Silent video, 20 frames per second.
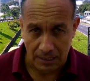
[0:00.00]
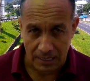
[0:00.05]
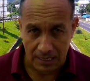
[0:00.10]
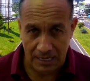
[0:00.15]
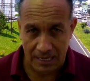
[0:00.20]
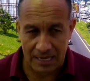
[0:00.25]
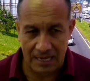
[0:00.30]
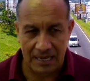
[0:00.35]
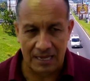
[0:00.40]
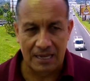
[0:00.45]

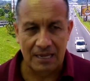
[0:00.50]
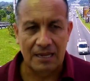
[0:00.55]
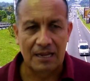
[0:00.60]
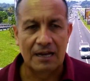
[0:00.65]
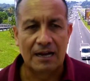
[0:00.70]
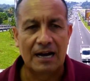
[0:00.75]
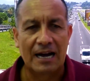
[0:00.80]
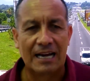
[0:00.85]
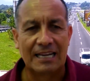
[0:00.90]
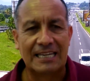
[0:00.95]
y
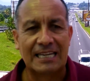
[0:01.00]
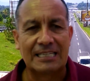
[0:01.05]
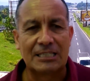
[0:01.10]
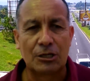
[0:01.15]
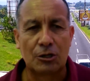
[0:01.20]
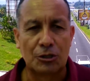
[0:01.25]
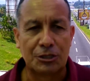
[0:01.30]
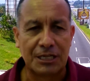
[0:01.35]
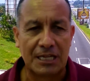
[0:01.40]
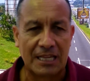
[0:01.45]
a la
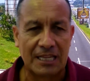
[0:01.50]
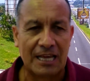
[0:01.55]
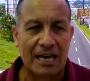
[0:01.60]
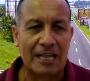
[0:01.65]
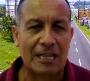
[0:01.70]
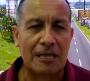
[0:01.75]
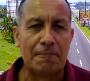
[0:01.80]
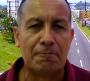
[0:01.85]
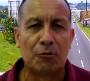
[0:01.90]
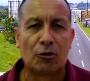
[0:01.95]

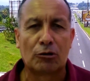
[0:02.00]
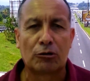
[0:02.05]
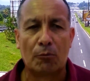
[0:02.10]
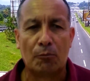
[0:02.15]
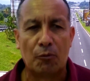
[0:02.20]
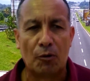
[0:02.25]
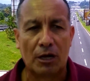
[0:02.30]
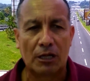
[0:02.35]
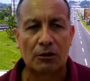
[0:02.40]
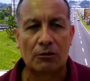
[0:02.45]
sociedad y por
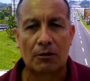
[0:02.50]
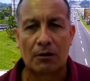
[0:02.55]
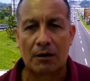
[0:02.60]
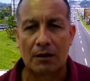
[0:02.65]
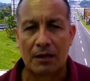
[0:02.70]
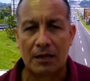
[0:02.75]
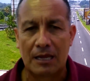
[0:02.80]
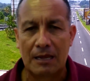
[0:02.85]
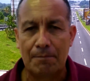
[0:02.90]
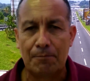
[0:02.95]
supuesto
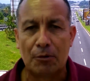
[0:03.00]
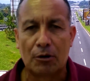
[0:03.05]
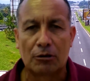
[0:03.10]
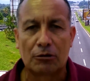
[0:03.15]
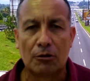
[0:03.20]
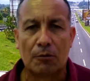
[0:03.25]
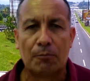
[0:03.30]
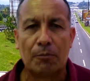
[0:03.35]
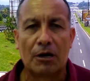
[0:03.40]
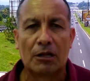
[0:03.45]
y por
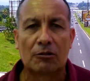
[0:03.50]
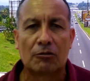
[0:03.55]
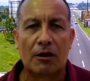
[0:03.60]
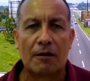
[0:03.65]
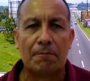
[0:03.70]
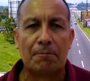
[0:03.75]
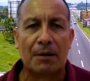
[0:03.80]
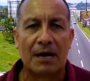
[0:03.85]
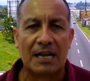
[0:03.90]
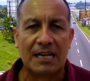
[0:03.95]
supuesto
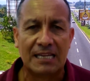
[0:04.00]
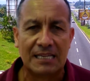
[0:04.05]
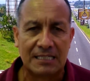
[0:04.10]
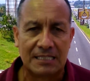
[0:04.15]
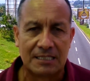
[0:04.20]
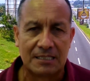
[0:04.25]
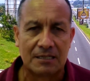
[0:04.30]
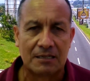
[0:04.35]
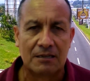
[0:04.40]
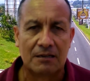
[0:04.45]
al país,
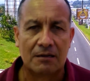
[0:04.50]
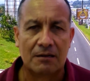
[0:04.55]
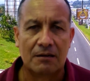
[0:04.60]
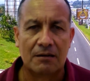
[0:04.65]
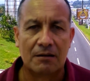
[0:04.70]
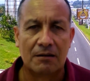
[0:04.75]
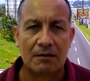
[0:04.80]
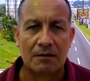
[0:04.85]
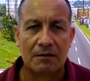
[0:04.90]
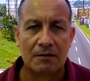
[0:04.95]

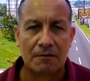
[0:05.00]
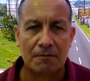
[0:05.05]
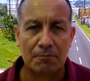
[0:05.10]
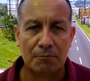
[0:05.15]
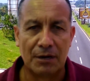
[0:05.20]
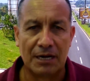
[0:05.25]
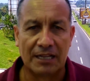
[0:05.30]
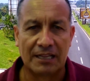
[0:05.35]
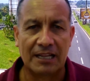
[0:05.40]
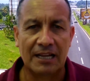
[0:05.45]

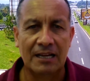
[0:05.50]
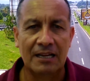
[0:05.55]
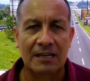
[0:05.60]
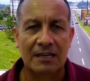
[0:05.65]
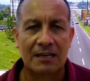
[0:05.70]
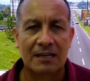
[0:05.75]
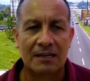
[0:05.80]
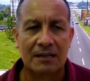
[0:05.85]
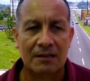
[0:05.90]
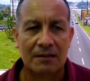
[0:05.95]
¿verdad?
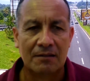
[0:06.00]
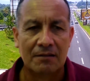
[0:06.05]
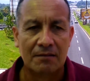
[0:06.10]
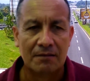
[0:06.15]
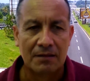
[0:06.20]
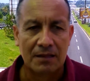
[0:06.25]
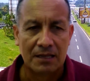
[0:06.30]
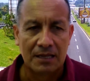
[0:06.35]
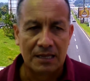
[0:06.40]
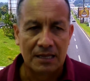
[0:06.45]

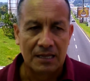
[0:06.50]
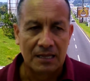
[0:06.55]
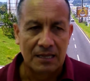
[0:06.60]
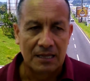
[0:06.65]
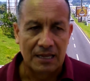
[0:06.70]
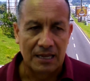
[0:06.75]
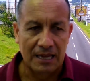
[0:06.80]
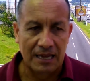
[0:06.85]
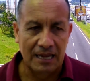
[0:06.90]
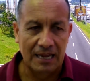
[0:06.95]

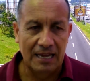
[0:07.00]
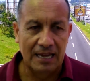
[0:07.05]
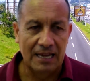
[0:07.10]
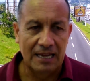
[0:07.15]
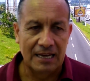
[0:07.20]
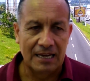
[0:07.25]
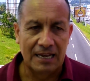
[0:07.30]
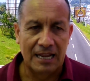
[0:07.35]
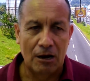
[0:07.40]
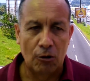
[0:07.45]
Eh,
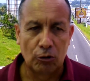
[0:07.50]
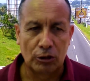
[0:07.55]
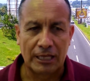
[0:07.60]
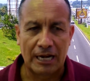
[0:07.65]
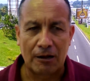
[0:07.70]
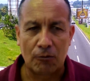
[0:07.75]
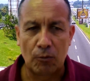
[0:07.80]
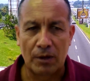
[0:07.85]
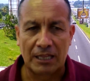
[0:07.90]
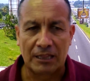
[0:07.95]
la
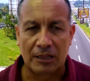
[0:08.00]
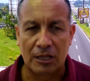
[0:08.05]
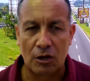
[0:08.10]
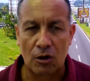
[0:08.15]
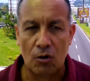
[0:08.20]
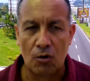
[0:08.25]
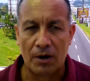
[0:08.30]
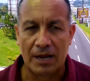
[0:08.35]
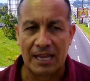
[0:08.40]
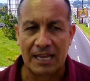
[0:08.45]
otra
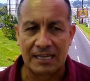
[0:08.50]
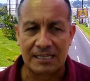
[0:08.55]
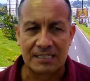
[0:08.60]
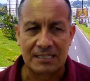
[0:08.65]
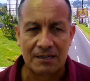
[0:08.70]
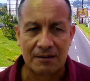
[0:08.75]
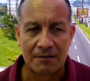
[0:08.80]
cuestión es